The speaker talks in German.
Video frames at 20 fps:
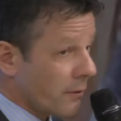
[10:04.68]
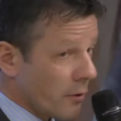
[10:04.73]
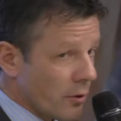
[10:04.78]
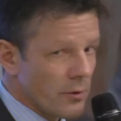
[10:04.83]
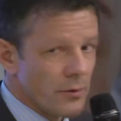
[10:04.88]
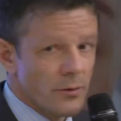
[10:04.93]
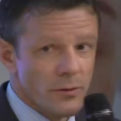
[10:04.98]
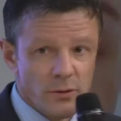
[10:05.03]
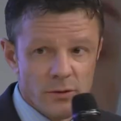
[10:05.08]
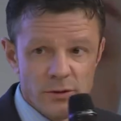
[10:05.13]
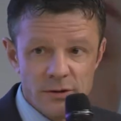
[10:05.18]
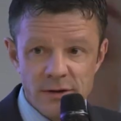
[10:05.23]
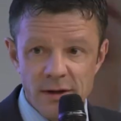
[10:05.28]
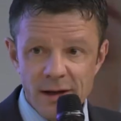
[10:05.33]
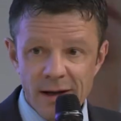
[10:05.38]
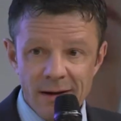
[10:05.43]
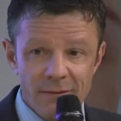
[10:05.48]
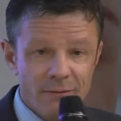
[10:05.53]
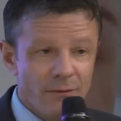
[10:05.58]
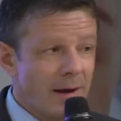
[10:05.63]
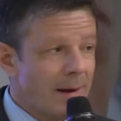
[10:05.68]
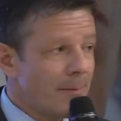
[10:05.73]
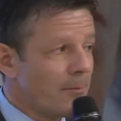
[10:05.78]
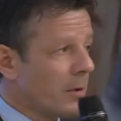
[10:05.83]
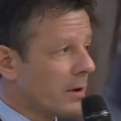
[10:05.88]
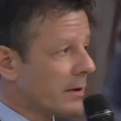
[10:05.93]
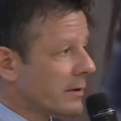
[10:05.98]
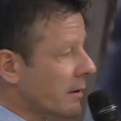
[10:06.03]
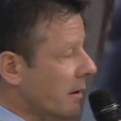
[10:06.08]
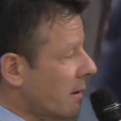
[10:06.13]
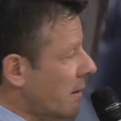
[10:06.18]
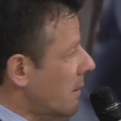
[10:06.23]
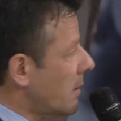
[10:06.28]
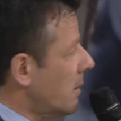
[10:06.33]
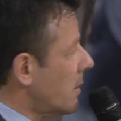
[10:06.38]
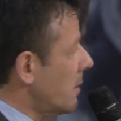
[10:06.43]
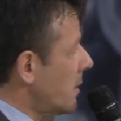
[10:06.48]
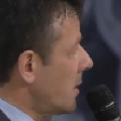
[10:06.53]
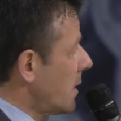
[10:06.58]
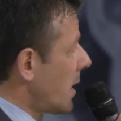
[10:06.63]
von uns, wenn man
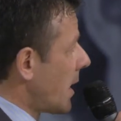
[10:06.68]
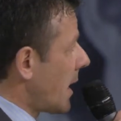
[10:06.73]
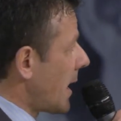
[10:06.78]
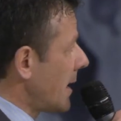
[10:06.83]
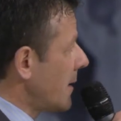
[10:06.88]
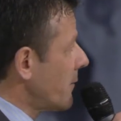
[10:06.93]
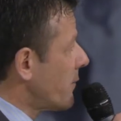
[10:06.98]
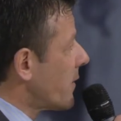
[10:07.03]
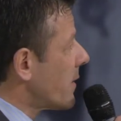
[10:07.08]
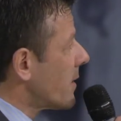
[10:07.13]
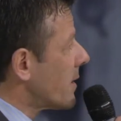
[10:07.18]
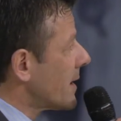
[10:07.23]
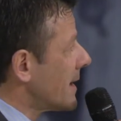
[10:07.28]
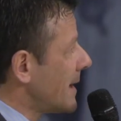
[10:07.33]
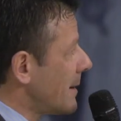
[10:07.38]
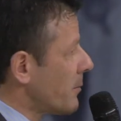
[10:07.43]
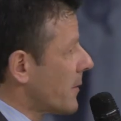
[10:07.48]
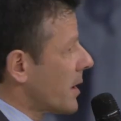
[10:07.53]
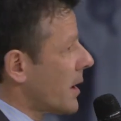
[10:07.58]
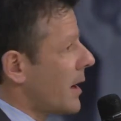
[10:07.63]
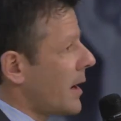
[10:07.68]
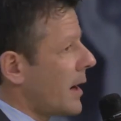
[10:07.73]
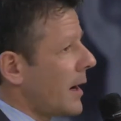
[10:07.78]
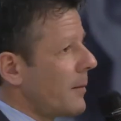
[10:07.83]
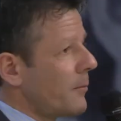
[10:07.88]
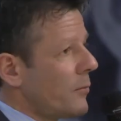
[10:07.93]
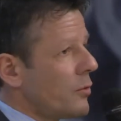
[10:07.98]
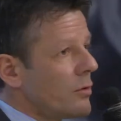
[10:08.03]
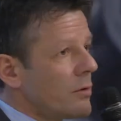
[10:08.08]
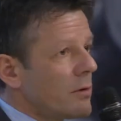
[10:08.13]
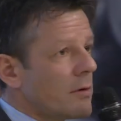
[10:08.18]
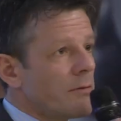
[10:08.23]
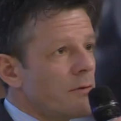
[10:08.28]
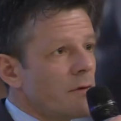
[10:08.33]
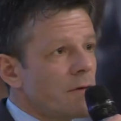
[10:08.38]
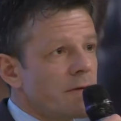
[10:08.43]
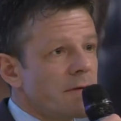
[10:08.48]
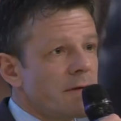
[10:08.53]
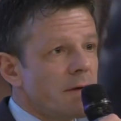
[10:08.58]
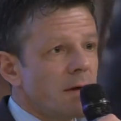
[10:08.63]
da einfach im KMU
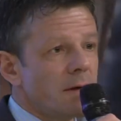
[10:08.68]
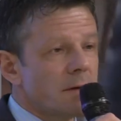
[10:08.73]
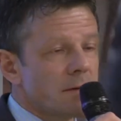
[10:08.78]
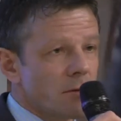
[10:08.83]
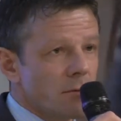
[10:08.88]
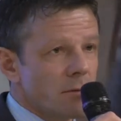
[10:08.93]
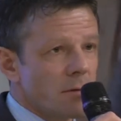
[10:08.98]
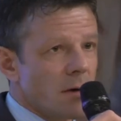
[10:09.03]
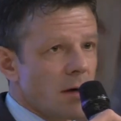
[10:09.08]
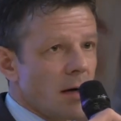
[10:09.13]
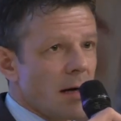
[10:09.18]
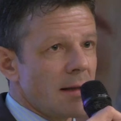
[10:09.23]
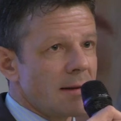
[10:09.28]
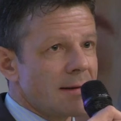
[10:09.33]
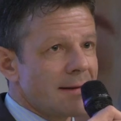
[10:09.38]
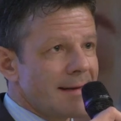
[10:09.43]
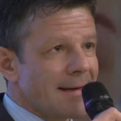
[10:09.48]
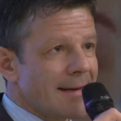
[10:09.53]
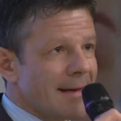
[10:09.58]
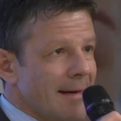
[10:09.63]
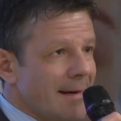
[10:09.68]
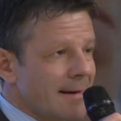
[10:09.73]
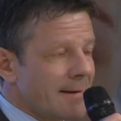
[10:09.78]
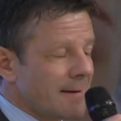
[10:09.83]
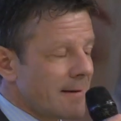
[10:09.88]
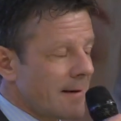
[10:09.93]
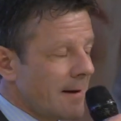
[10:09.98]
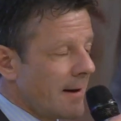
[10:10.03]
gewisse Zurückhaltung hat,